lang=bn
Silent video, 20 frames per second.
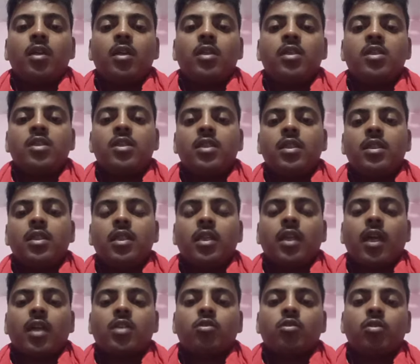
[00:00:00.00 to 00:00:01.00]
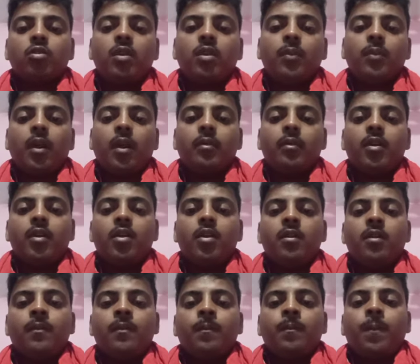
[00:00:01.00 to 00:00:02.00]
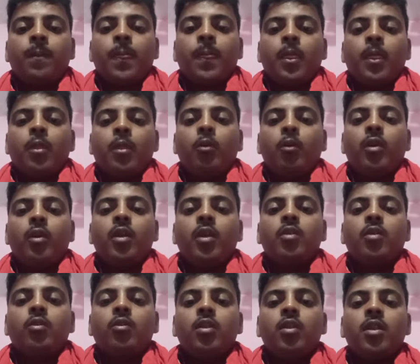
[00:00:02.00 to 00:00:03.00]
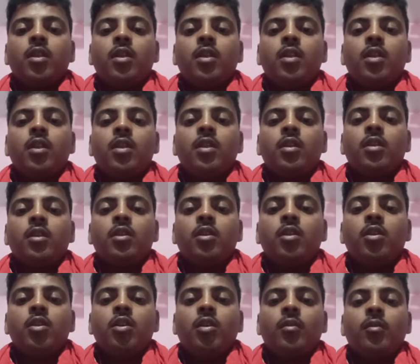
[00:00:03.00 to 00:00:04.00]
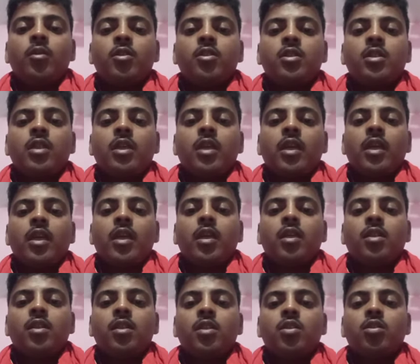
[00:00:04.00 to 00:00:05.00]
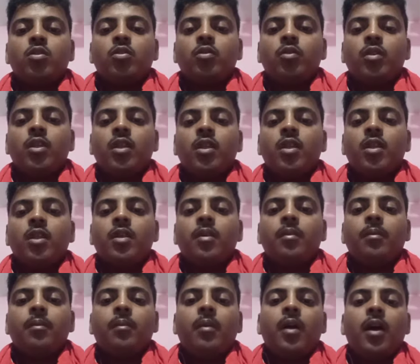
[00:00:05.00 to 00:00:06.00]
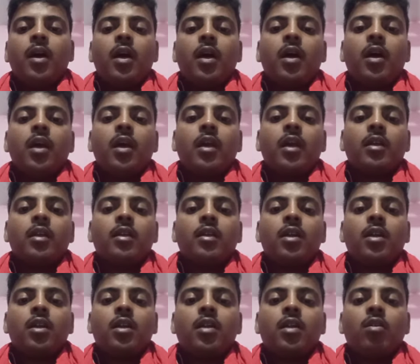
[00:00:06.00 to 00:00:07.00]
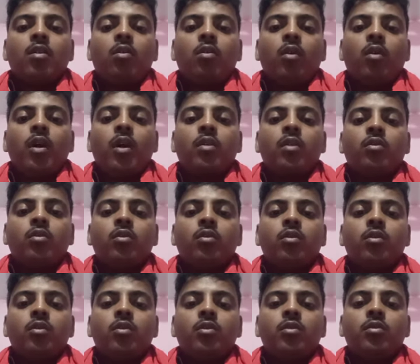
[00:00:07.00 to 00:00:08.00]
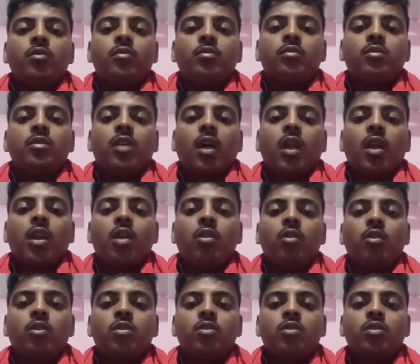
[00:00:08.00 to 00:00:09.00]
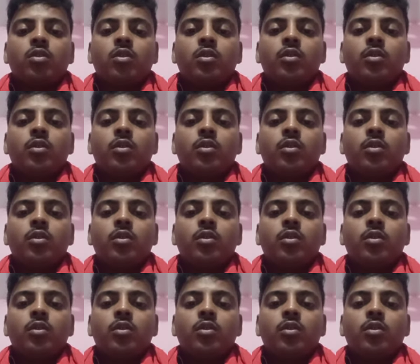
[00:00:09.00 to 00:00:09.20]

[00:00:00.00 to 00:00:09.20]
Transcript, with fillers: নিশ্চিন্তে কাজ করতে পারবেন তো এই গণ্ডিটির নিয়ম হচ্ছে একটি ছুরি বা একটা লোহার কোনো ধারালো অস্ত্র